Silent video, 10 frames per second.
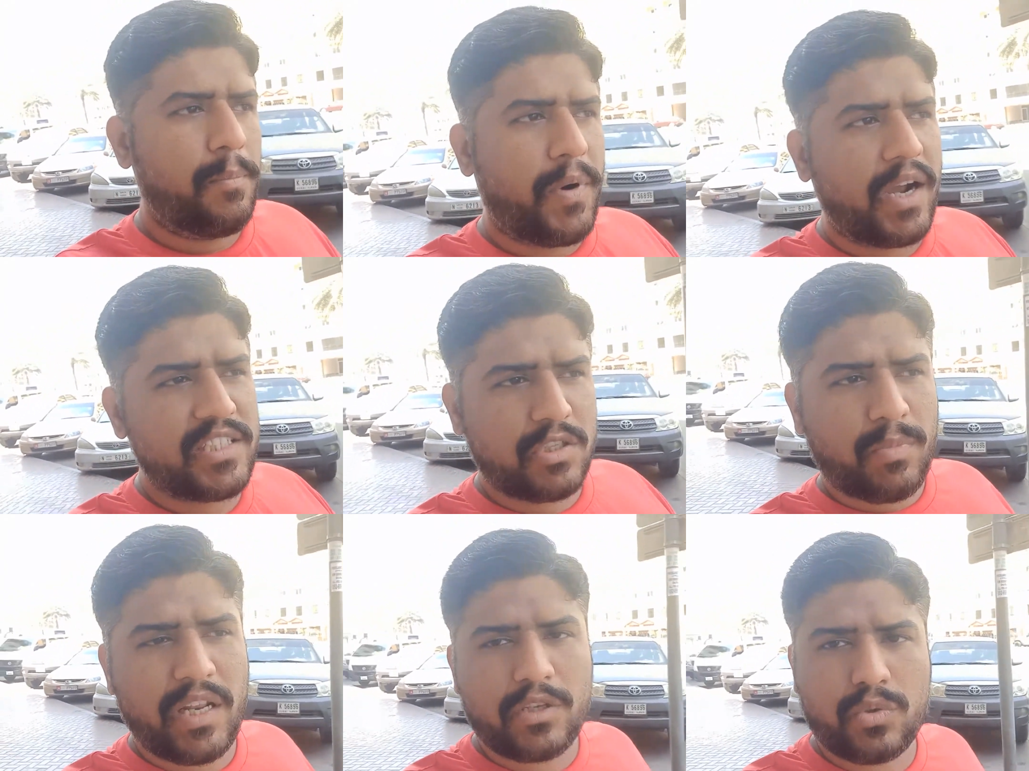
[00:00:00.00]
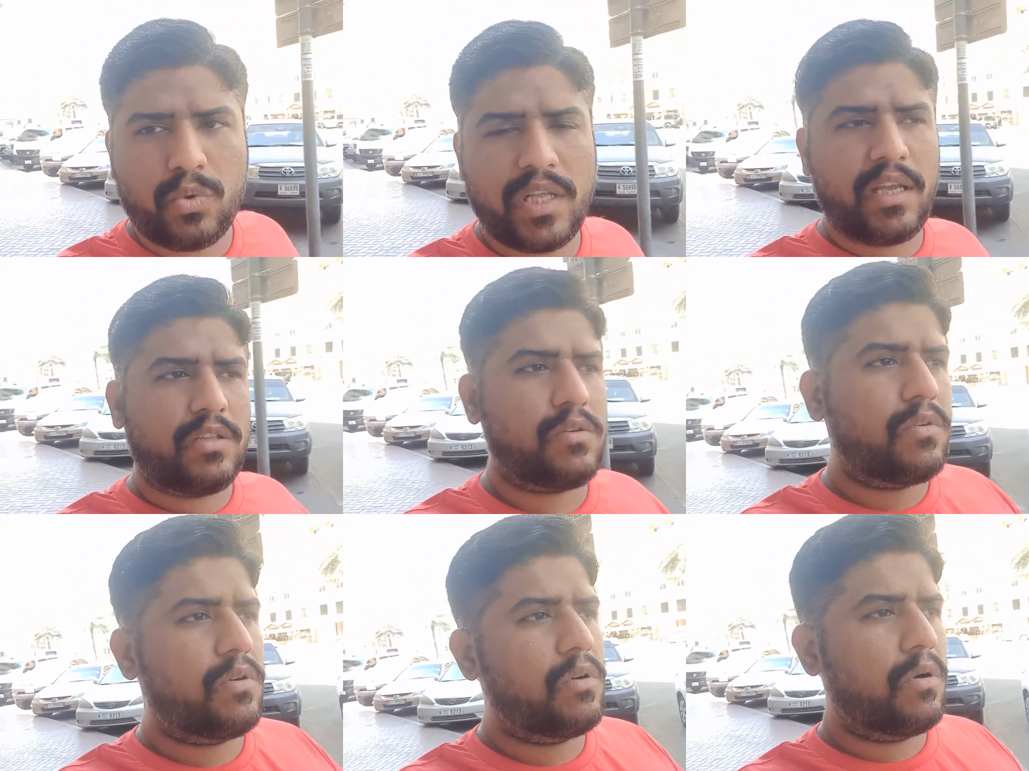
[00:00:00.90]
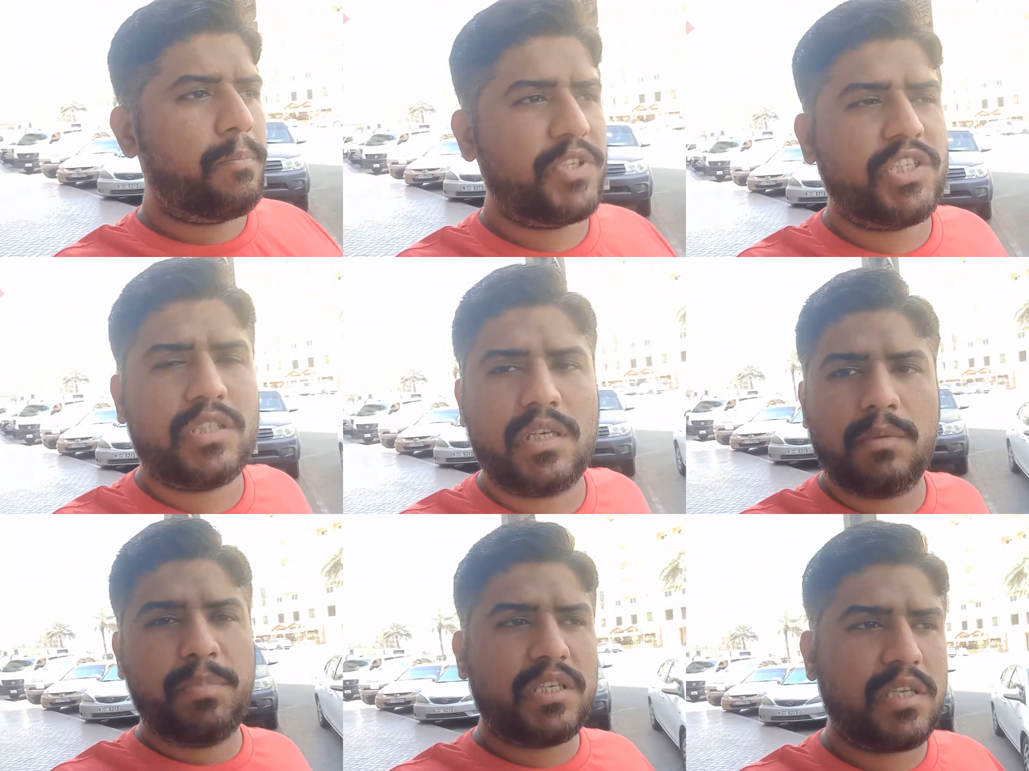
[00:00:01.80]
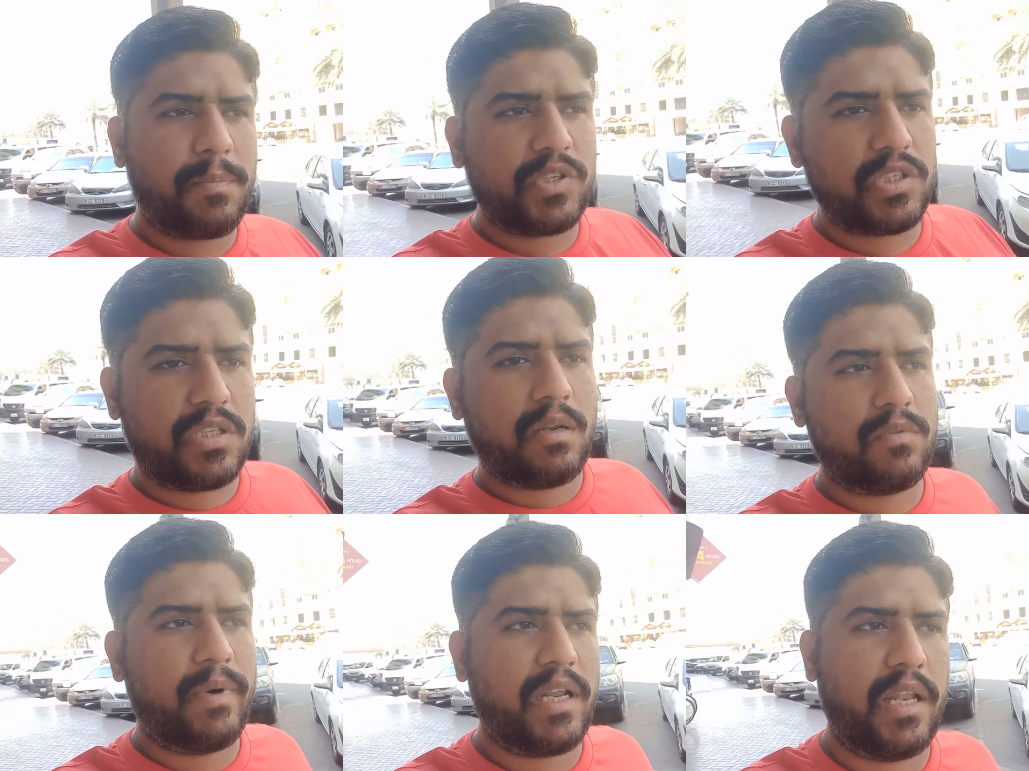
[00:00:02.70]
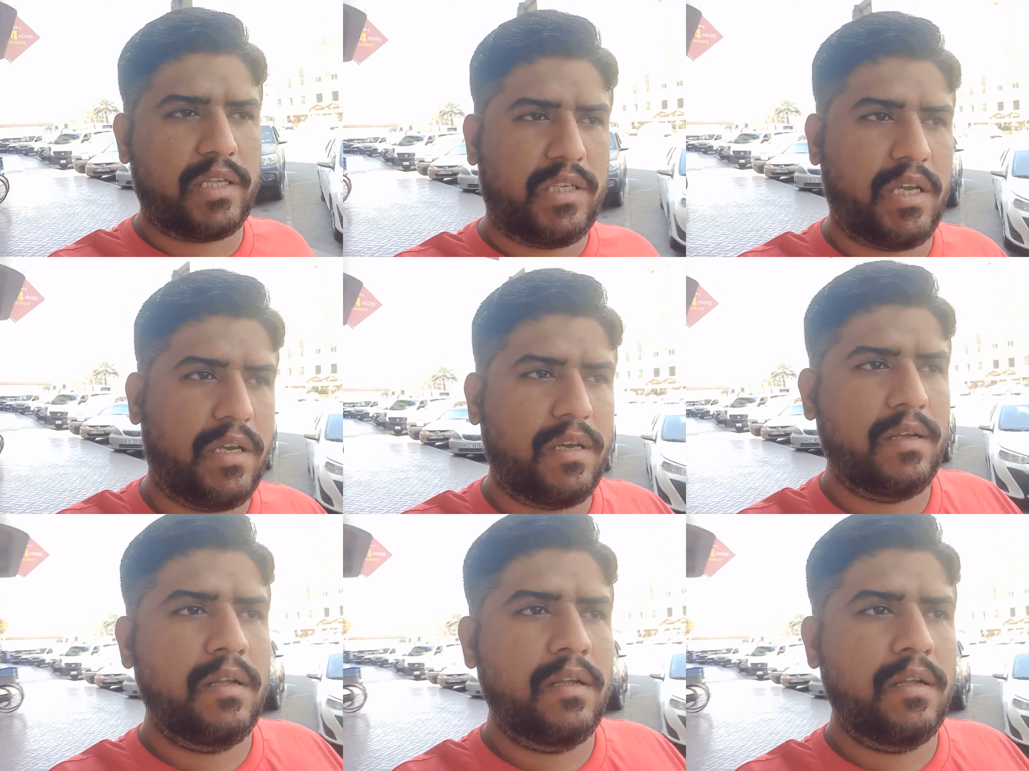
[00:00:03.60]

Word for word: पाँच तुम्हारे सूट हैं तो पच्चीस से बीस से पच्चीस दरम तुम्हारे लग जाएंगे